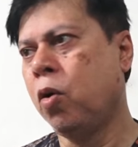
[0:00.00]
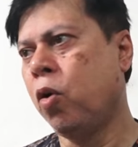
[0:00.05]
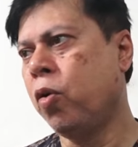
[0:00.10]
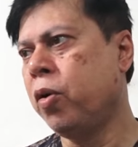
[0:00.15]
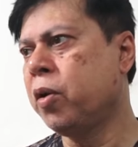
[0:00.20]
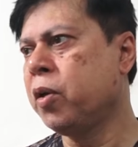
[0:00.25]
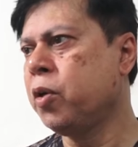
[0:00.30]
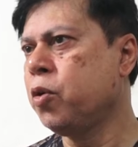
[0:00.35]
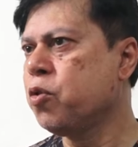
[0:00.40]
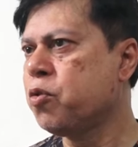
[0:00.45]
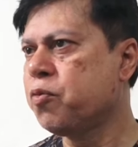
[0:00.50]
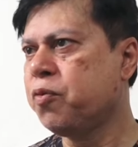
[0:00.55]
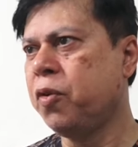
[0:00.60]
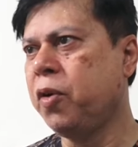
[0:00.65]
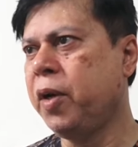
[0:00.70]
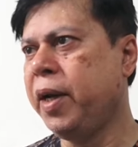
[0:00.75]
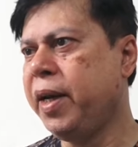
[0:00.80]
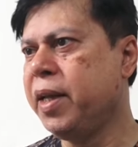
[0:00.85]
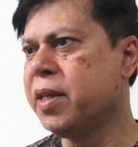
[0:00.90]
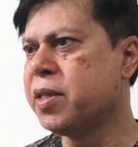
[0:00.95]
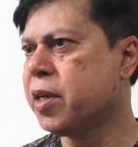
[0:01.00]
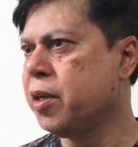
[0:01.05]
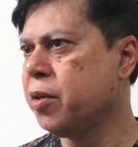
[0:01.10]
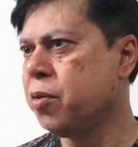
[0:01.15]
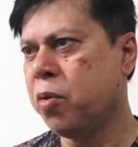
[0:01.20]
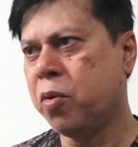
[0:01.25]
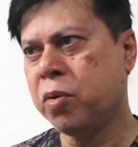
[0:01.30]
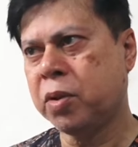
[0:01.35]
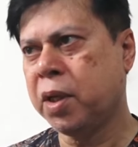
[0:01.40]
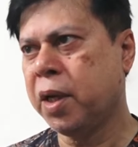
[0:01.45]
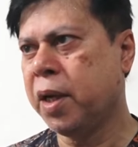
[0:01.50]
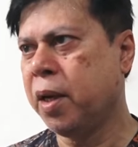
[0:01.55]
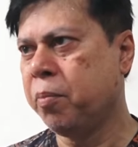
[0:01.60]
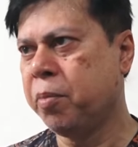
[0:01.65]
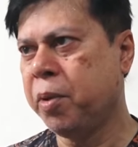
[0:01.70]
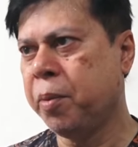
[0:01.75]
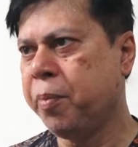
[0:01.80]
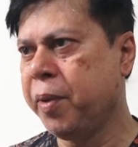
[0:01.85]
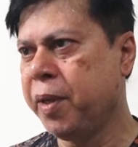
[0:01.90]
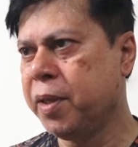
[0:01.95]
অনেক ইউজফুল ইনিংস কিন্তু ওর থেকে
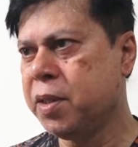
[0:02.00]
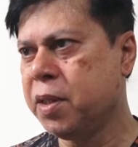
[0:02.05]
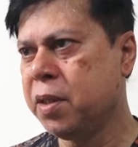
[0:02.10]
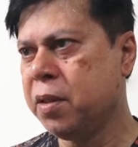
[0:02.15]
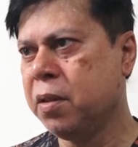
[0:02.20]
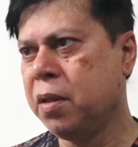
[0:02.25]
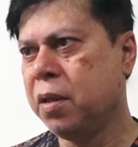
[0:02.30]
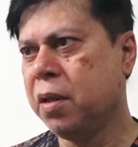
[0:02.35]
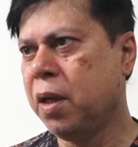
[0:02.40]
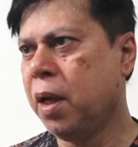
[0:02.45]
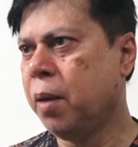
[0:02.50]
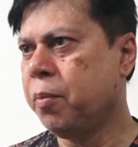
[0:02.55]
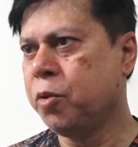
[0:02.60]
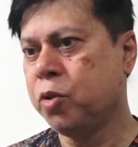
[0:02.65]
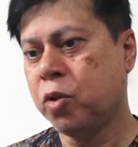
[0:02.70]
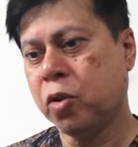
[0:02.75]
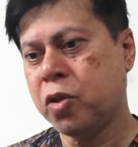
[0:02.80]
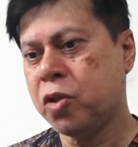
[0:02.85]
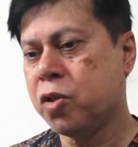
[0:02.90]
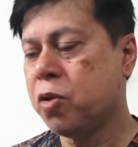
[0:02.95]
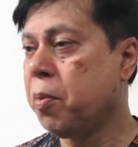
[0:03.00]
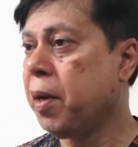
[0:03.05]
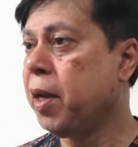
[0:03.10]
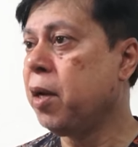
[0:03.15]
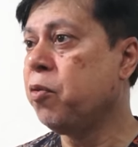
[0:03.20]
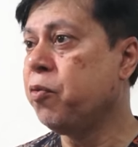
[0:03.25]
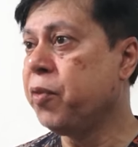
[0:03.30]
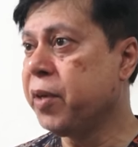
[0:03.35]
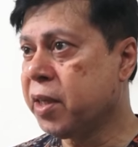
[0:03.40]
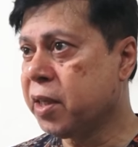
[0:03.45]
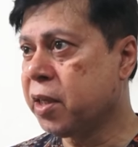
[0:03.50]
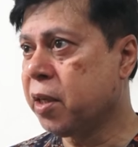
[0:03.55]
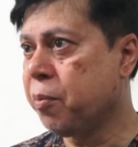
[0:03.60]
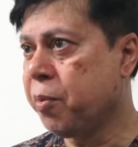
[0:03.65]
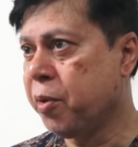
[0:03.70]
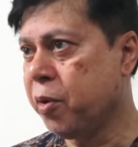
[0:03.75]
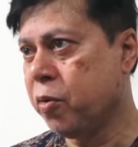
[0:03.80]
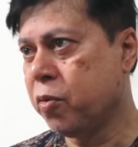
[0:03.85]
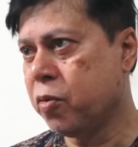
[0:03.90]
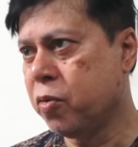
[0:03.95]
আমরা পেয়েছি এবং যথেষ্ট ভালো উইকেট
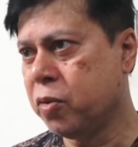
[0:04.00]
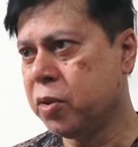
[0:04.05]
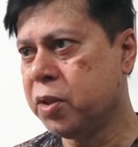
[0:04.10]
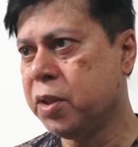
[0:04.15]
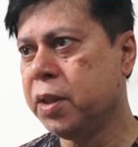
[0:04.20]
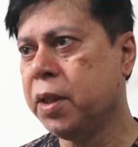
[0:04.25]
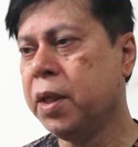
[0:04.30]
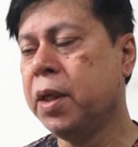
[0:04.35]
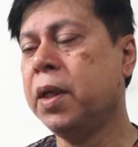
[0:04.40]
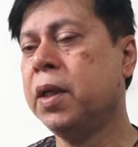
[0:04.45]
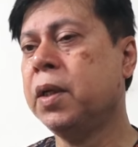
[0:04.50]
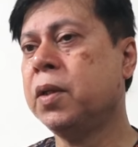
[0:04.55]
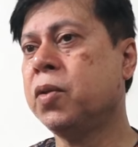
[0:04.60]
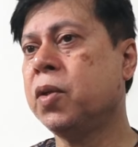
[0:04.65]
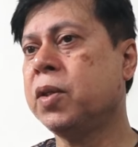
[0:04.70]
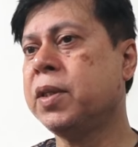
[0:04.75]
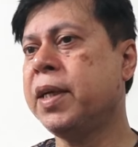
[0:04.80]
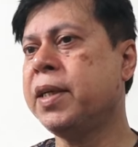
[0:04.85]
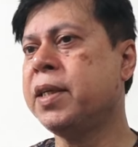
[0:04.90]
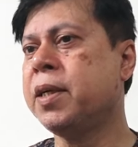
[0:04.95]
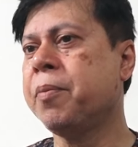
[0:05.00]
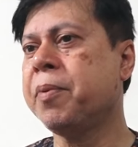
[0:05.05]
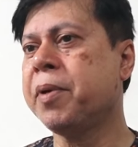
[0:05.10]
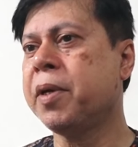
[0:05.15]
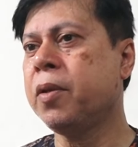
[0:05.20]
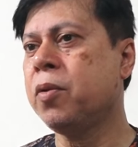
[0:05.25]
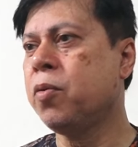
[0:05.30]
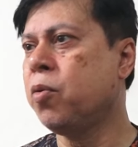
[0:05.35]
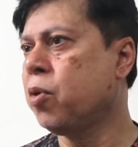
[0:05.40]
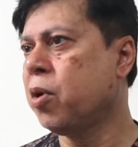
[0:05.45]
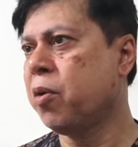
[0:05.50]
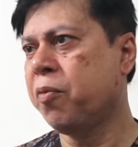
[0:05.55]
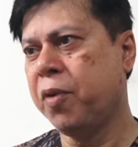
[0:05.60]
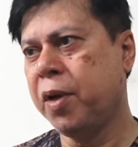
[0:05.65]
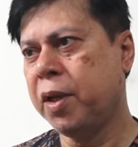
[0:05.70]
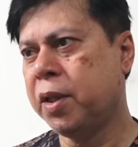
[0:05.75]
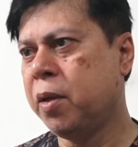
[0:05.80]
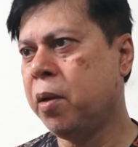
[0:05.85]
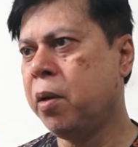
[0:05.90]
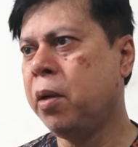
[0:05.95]
কিপিংও করছে তো সেই হিসাবে কিন্তু ওকে
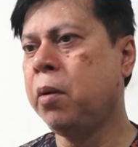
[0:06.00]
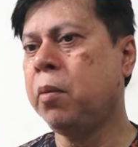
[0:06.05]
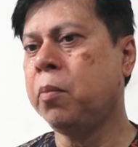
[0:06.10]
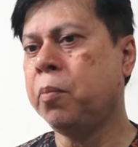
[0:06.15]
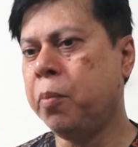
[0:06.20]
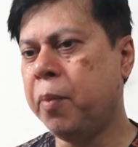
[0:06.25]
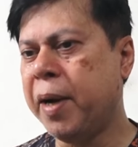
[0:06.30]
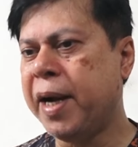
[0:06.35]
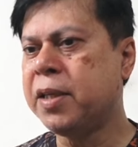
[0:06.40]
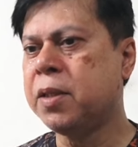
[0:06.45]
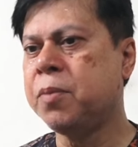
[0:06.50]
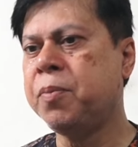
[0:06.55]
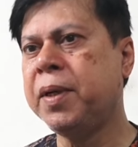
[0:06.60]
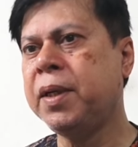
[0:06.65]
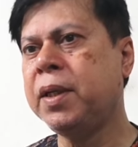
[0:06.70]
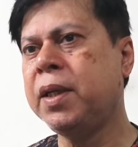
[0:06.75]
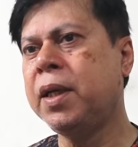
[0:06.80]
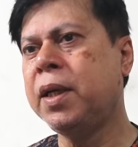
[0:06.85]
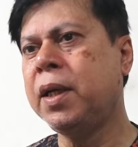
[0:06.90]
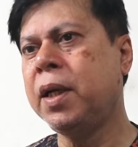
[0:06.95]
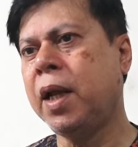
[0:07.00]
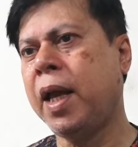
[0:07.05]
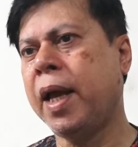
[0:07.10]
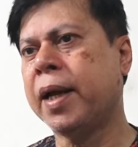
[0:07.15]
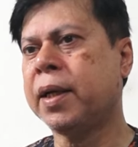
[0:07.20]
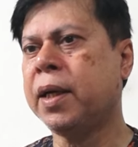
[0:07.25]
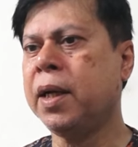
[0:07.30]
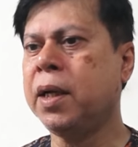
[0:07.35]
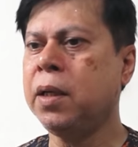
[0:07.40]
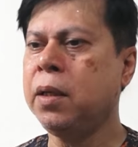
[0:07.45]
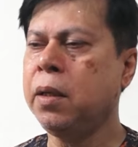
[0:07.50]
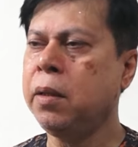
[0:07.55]
ফেরত দেওয়ার ব্যাটসম্যানদের একটা